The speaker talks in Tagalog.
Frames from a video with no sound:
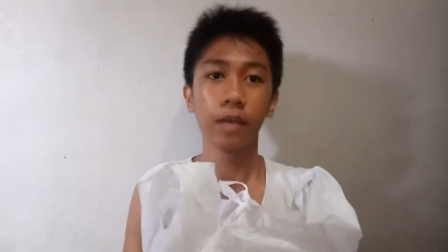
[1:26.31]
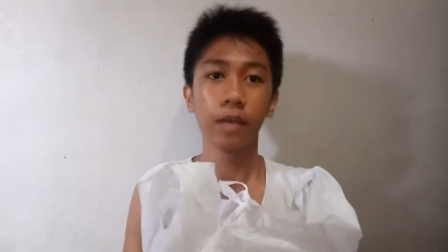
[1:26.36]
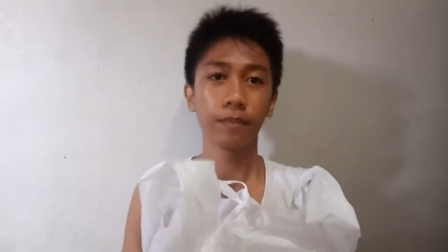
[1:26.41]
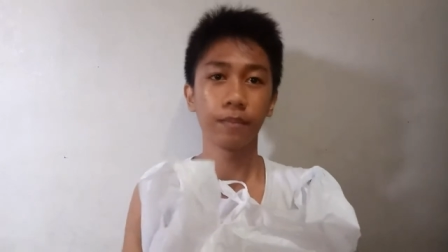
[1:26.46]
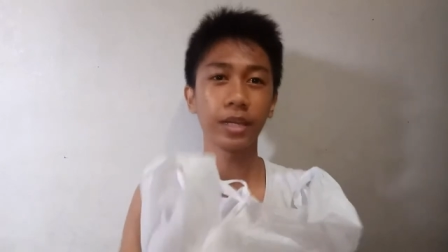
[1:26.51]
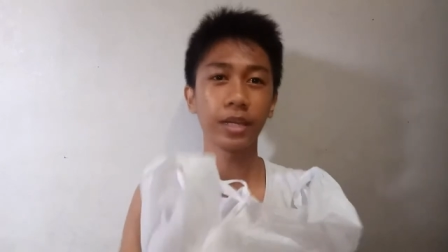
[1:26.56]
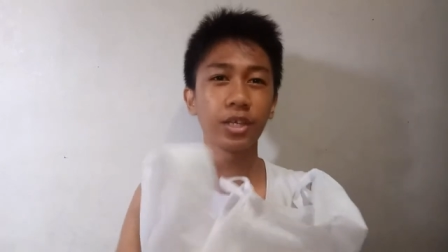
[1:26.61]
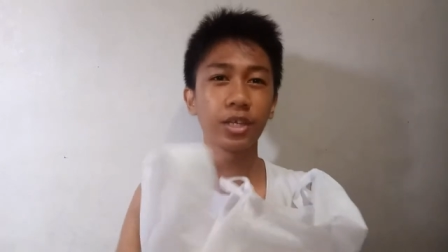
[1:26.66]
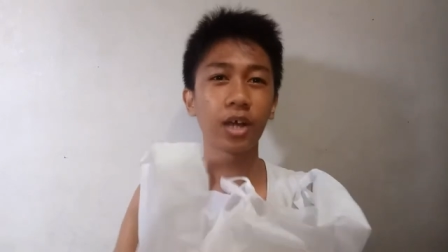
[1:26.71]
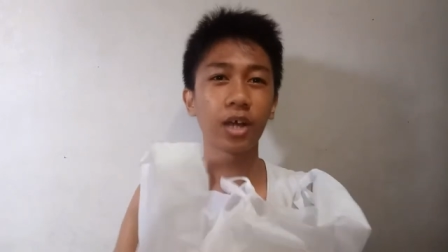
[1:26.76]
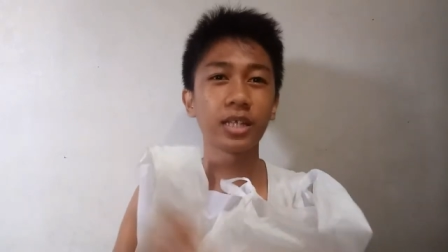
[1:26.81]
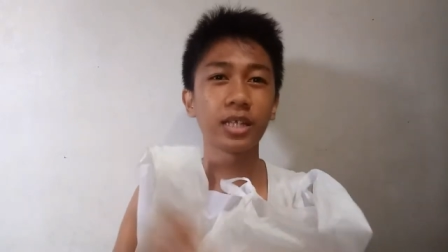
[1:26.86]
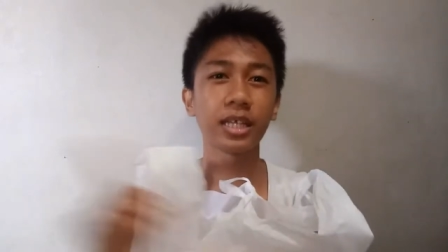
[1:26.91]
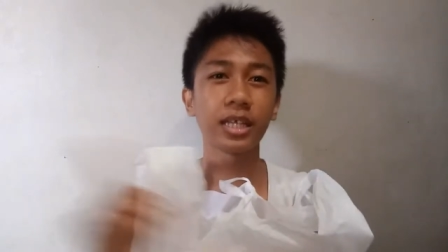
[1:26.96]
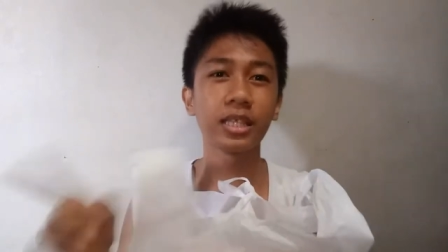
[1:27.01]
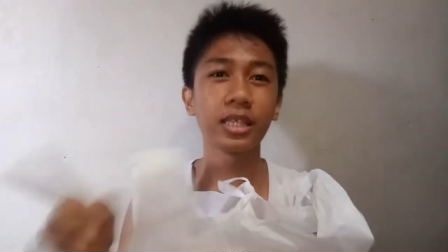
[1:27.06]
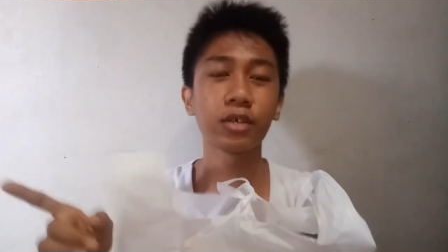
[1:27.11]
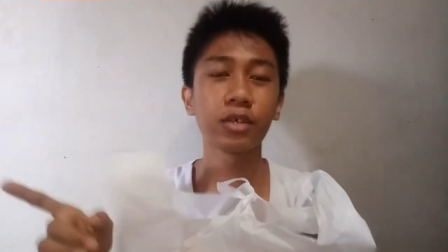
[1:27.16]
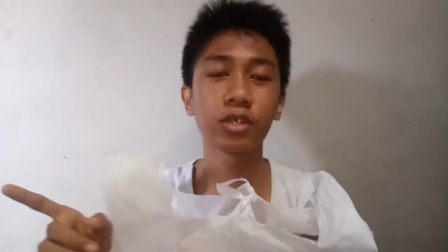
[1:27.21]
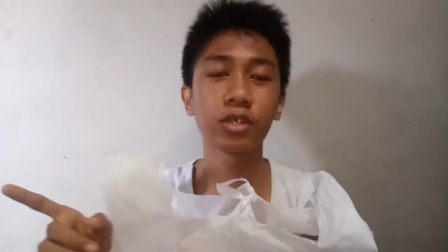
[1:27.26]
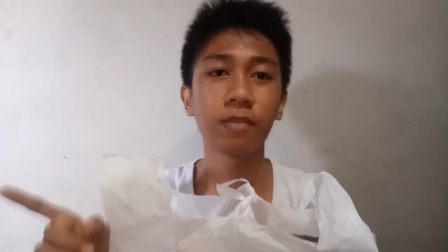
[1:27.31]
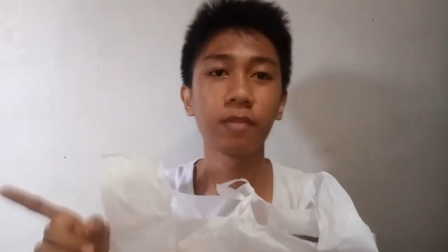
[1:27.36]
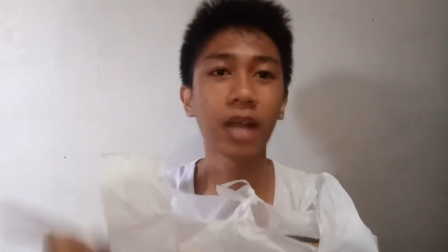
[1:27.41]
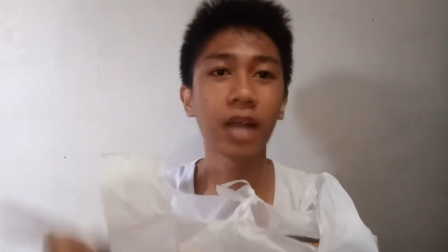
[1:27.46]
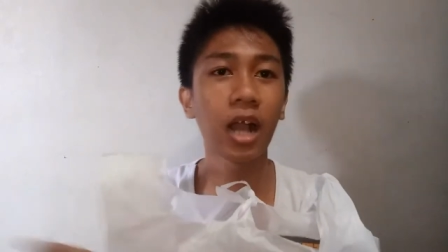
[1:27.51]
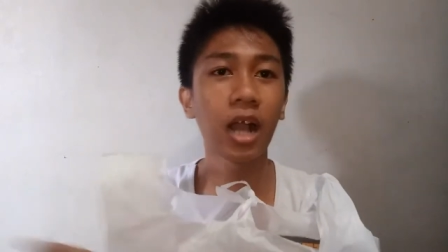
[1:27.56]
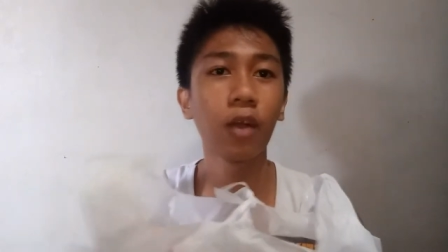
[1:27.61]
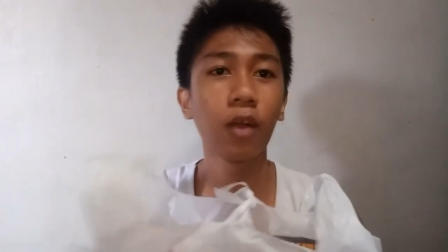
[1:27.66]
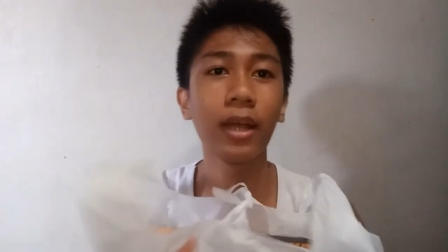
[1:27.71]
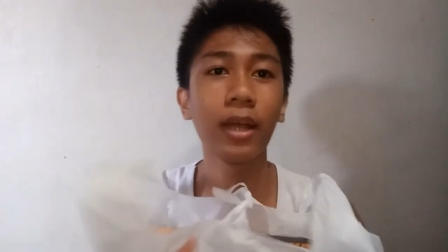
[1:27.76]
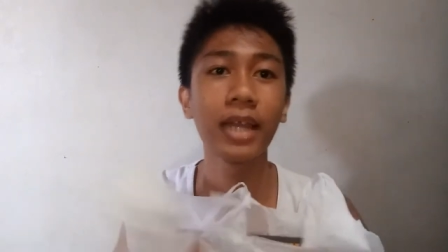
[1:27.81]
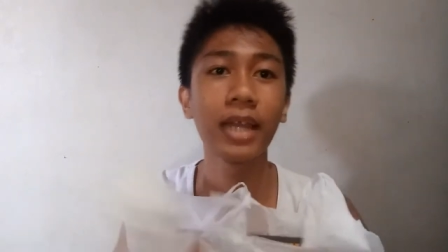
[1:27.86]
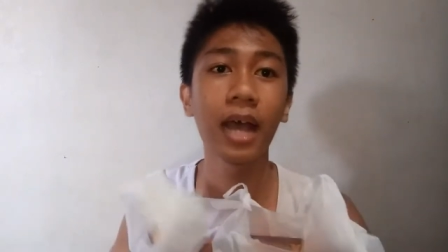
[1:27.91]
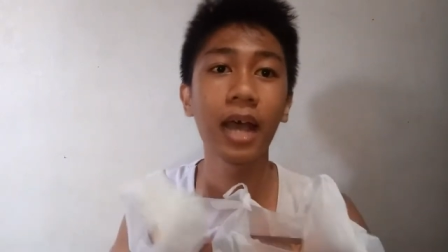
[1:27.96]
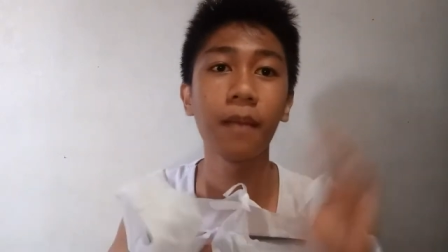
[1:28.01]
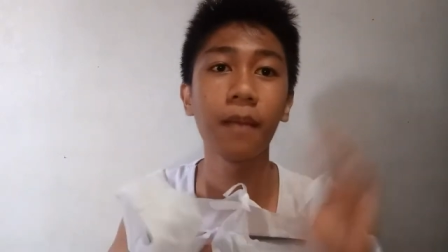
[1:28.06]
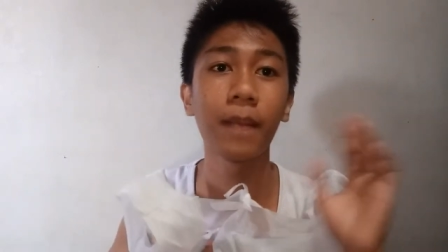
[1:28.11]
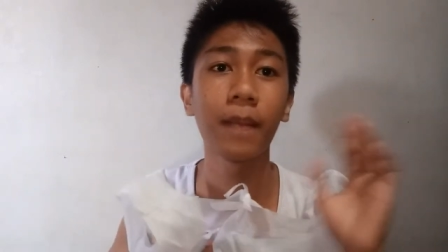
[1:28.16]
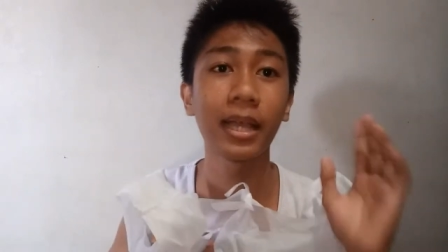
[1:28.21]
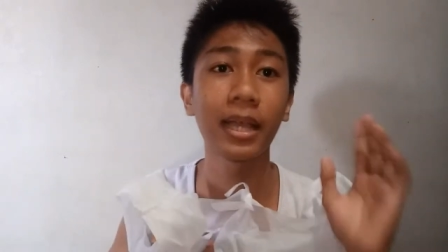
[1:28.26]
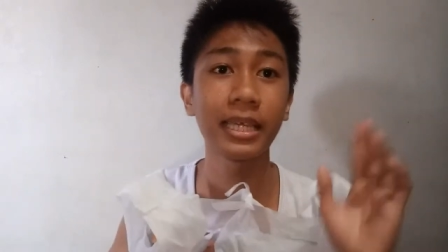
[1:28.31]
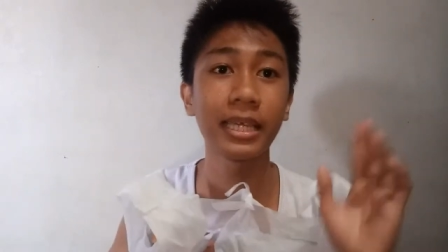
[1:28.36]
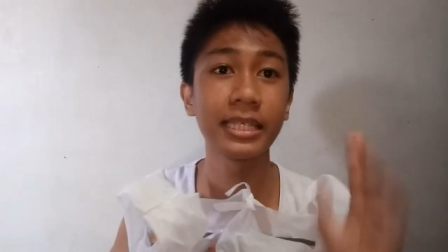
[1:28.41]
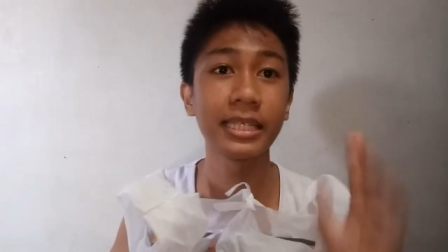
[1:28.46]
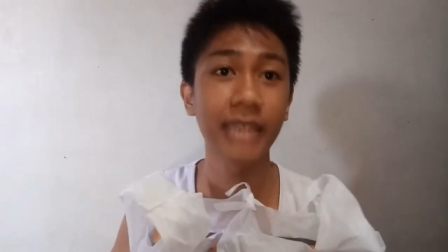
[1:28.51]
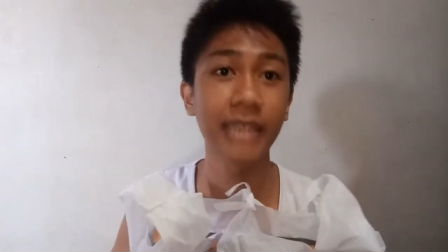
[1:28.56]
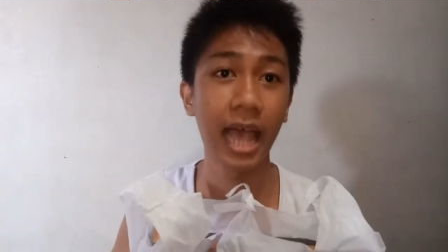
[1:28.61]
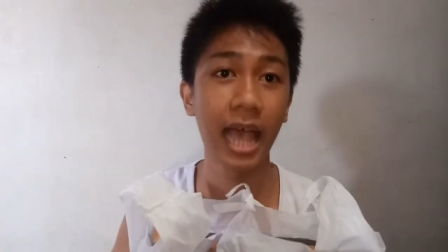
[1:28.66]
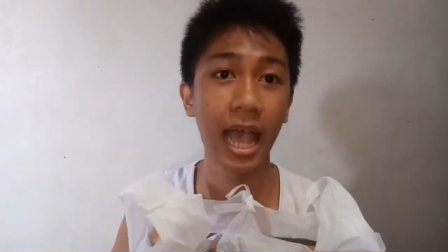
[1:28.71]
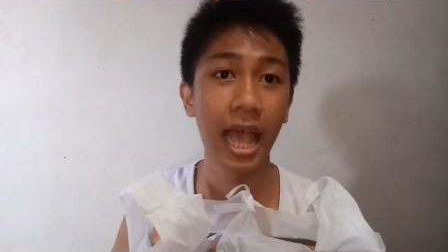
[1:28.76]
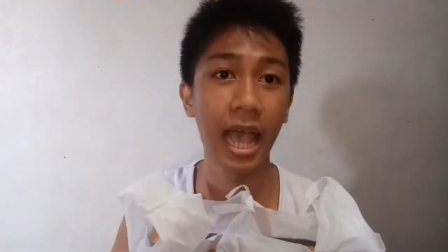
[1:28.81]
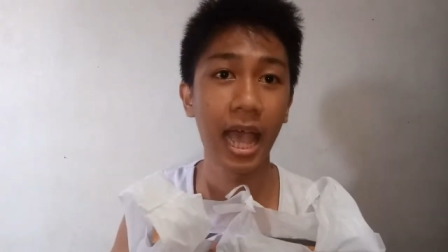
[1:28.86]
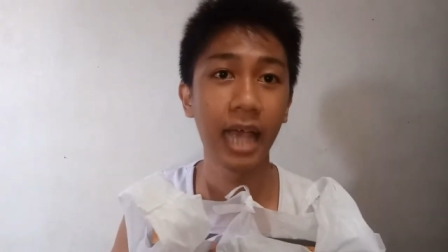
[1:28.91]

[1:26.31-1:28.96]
video kasi hindi ko siya magagawa ng mag-isa.